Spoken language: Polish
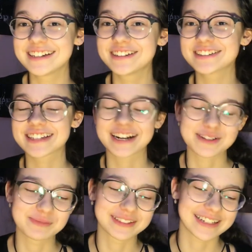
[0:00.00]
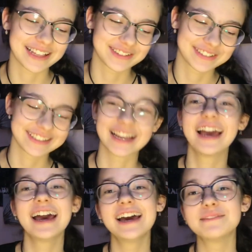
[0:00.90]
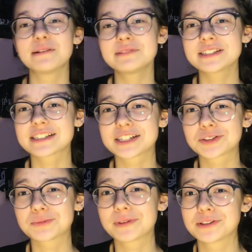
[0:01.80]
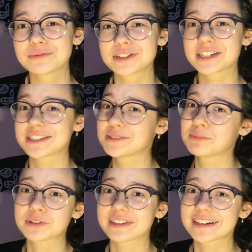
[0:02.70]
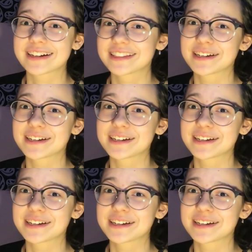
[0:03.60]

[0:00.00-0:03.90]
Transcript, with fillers: Z Harry'ego Pottera to tyle. Mam nadzieję, że tu będą też coś Potterhead,